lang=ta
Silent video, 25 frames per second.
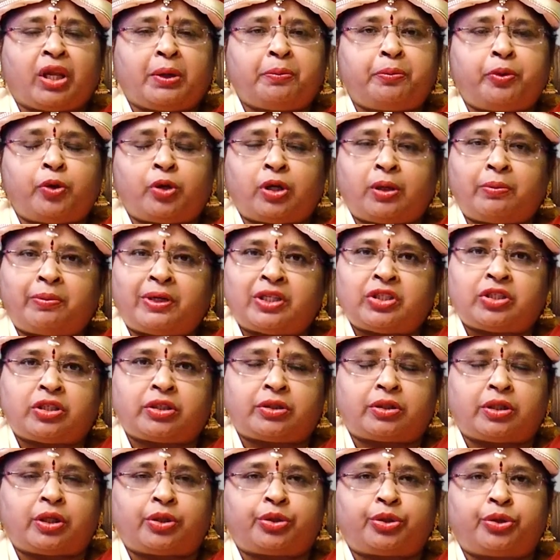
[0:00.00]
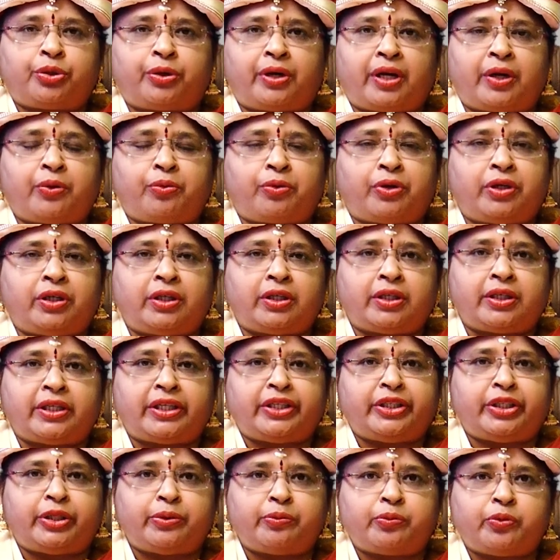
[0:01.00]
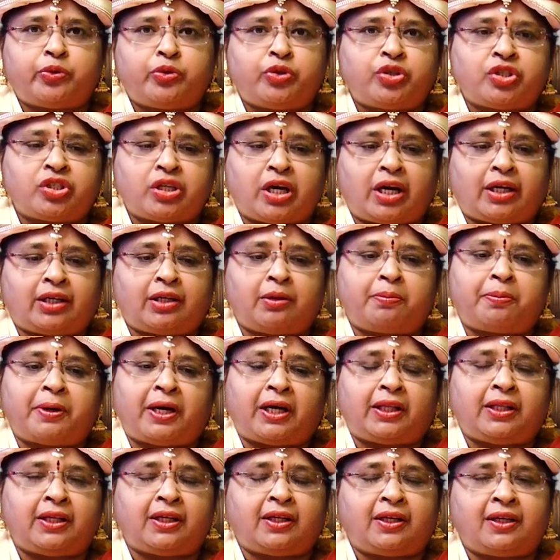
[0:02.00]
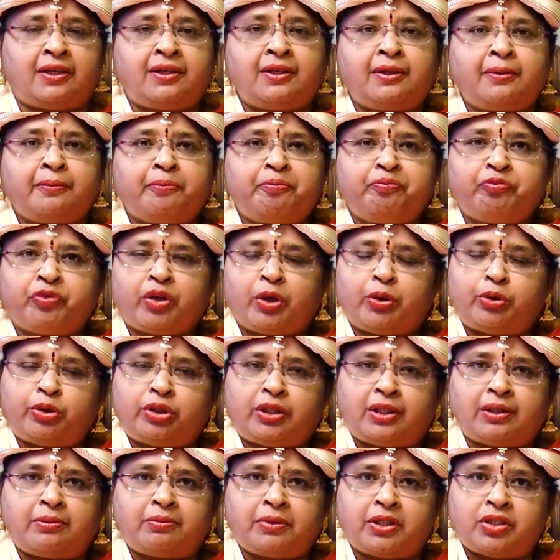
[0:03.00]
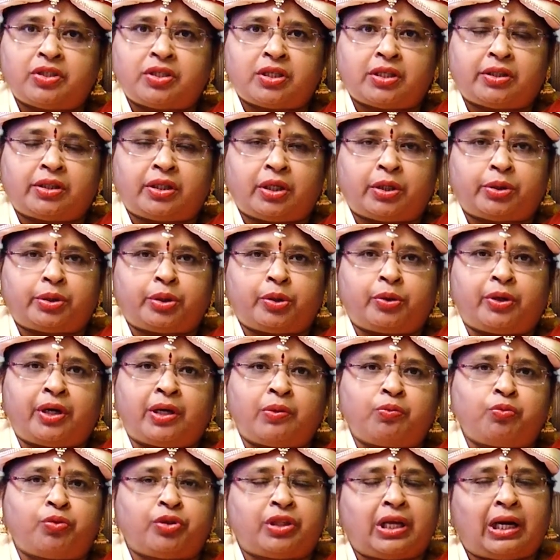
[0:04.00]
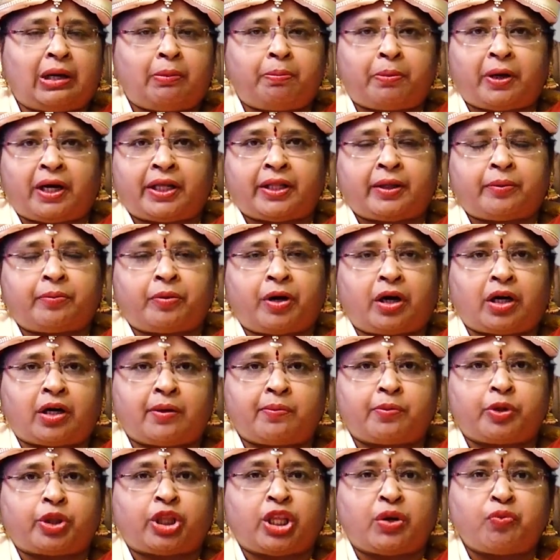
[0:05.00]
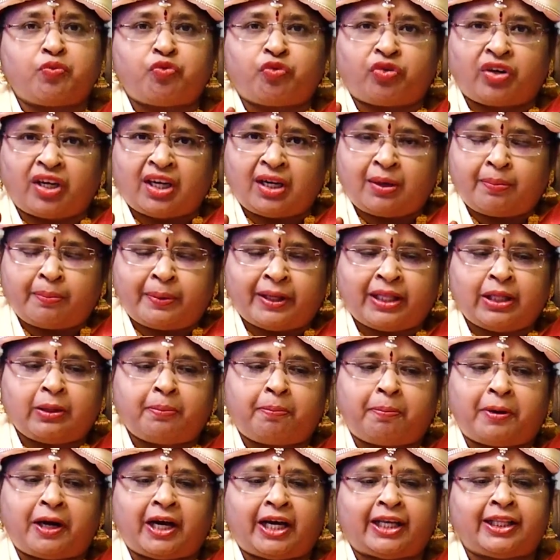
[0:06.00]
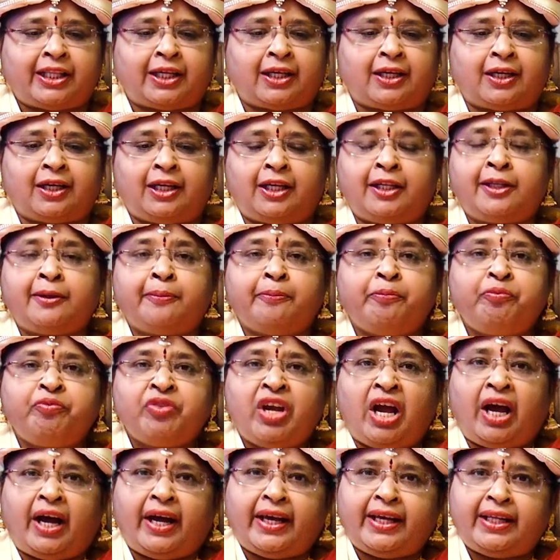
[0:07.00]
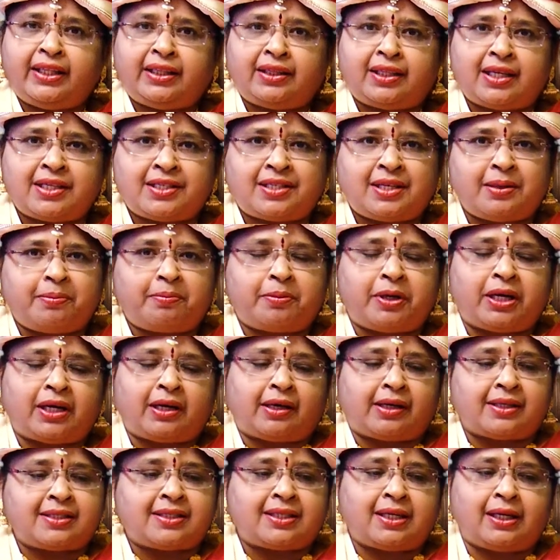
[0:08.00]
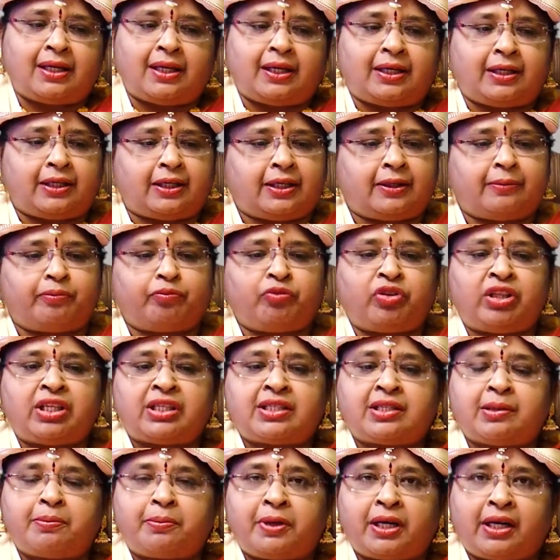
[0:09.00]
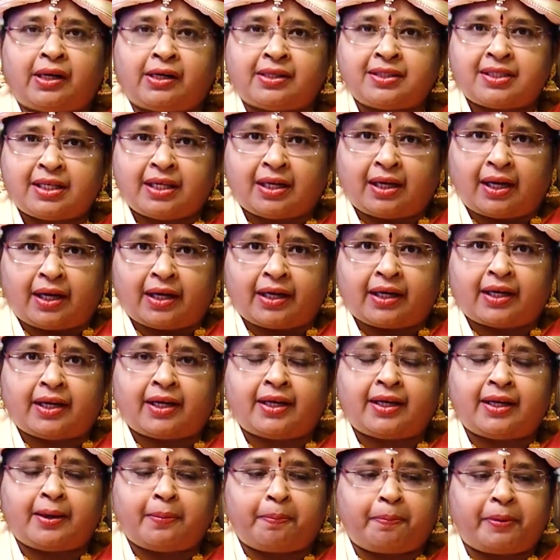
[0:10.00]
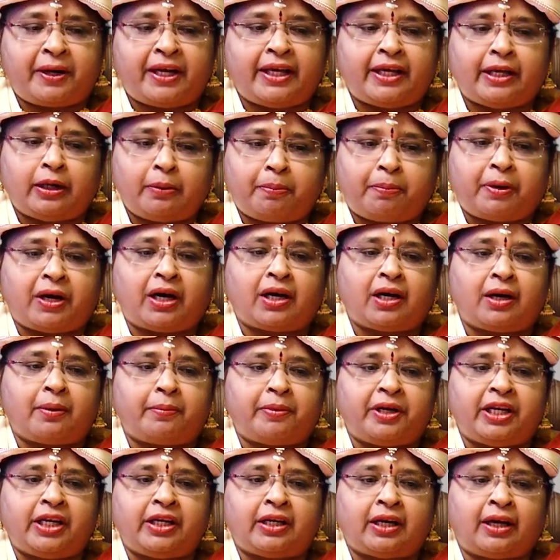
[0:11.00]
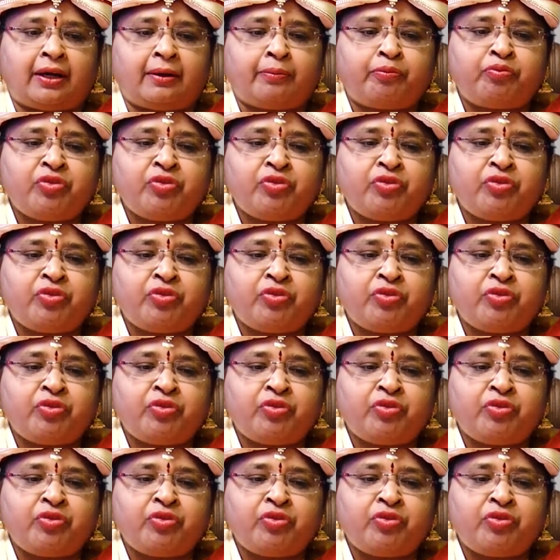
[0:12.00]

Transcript: பூரம் நட்சத்திரத்தோட ஒன்று ரெண்டு மூன்று நான்கு பாதங்கள் உத்திரம் நட்சத்திரத்தோட முதல் பாதமாக மொத்தம் ஒன்பது பாதங்கள் இந்த சிம்ம ராசியில் இருக்குது இந்த சிம்ம ராசிக்காரங்க எப்படி இருப்பாங்க அப்படின்னா